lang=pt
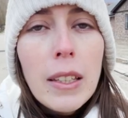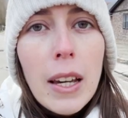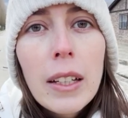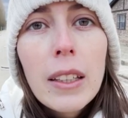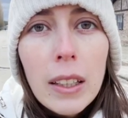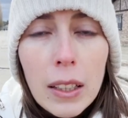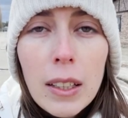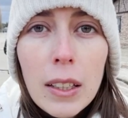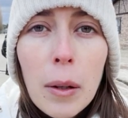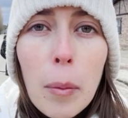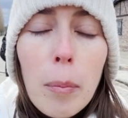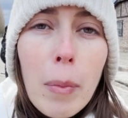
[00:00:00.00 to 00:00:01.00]
E
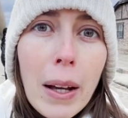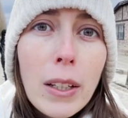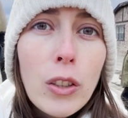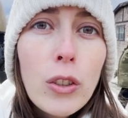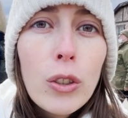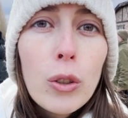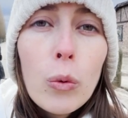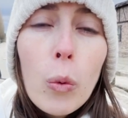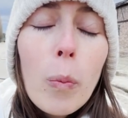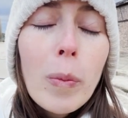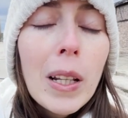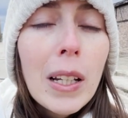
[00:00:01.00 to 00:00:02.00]
aqui, mais de
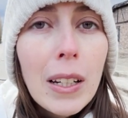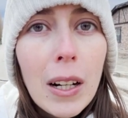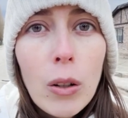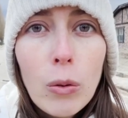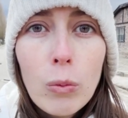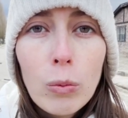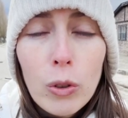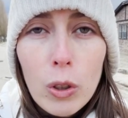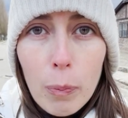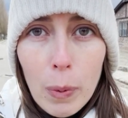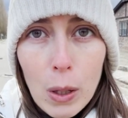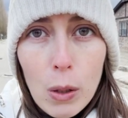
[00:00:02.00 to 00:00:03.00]
um milhão
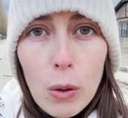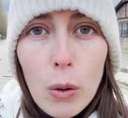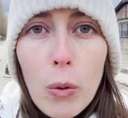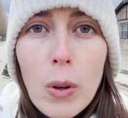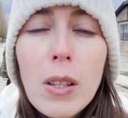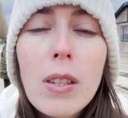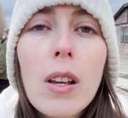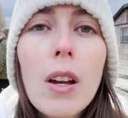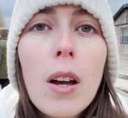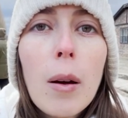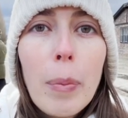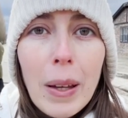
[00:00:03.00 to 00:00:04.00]
de pessoas
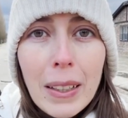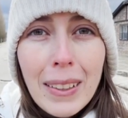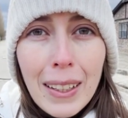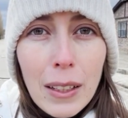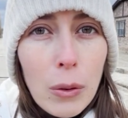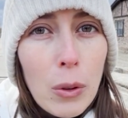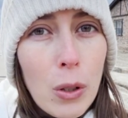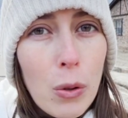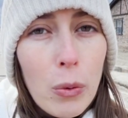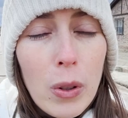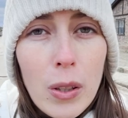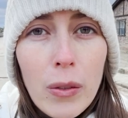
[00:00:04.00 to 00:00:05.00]
perderam as
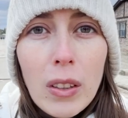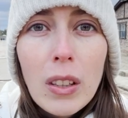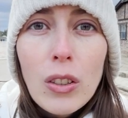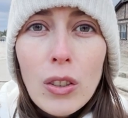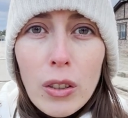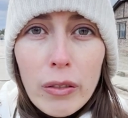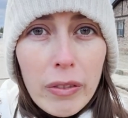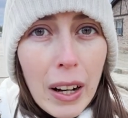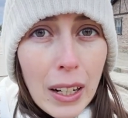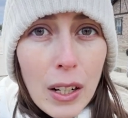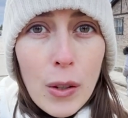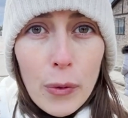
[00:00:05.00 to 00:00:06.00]
suas vidas de
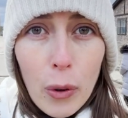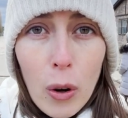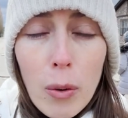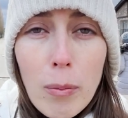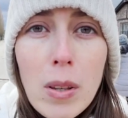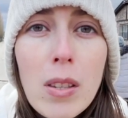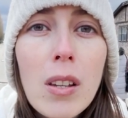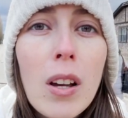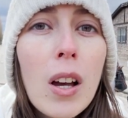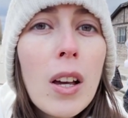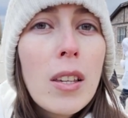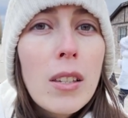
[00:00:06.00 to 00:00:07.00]
várias formas,
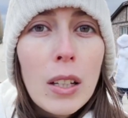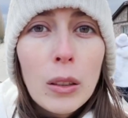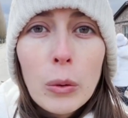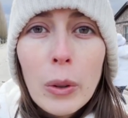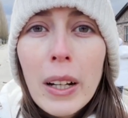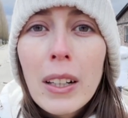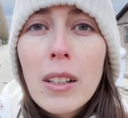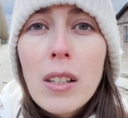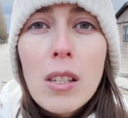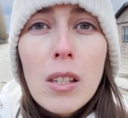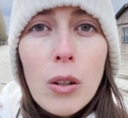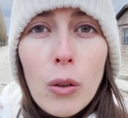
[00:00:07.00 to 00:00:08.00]
sendo
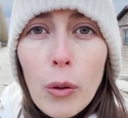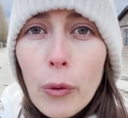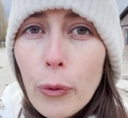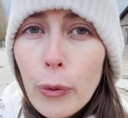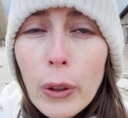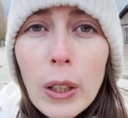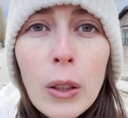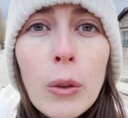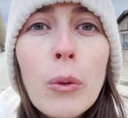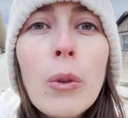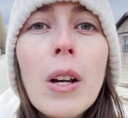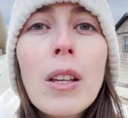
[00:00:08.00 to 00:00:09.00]
elas com
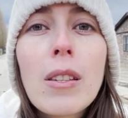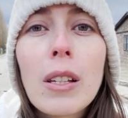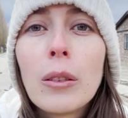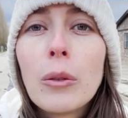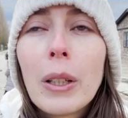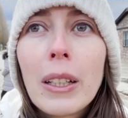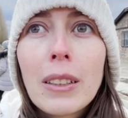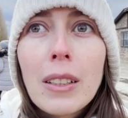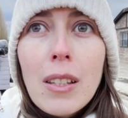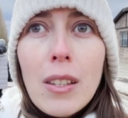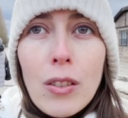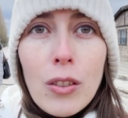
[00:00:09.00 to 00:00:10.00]
frio, sendo
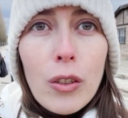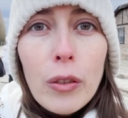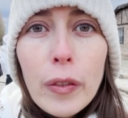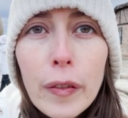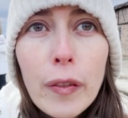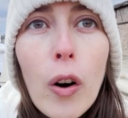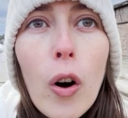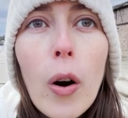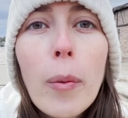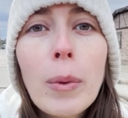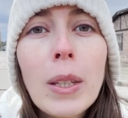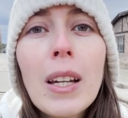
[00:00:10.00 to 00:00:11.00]
elas de
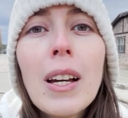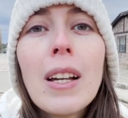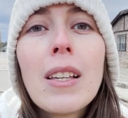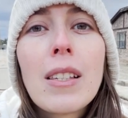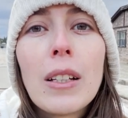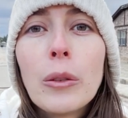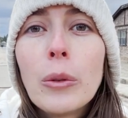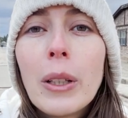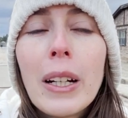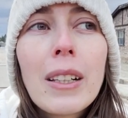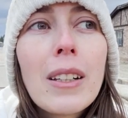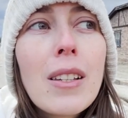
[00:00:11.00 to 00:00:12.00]
fome, sendo
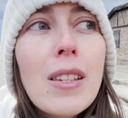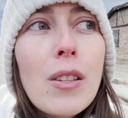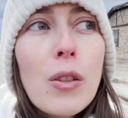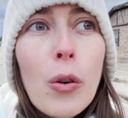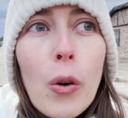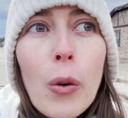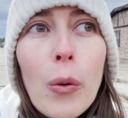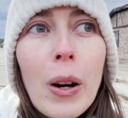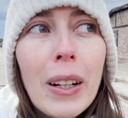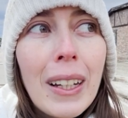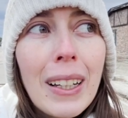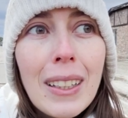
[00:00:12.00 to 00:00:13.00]
elas com
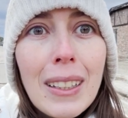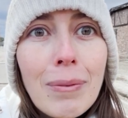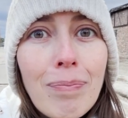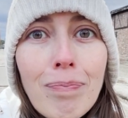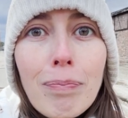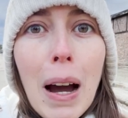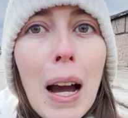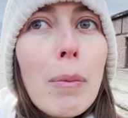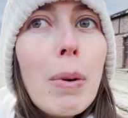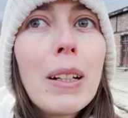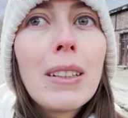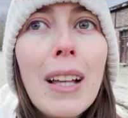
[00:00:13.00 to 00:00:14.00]
aquela
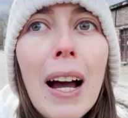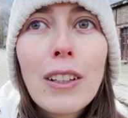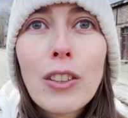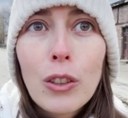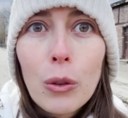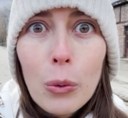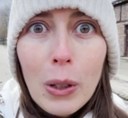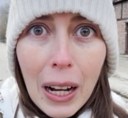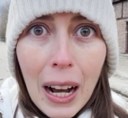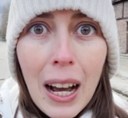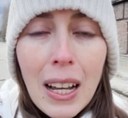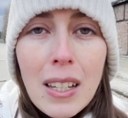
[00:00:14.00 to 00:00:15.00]
barbaridade do
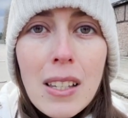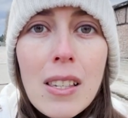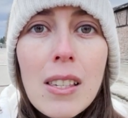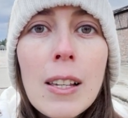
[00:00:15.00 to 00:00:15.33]
gás.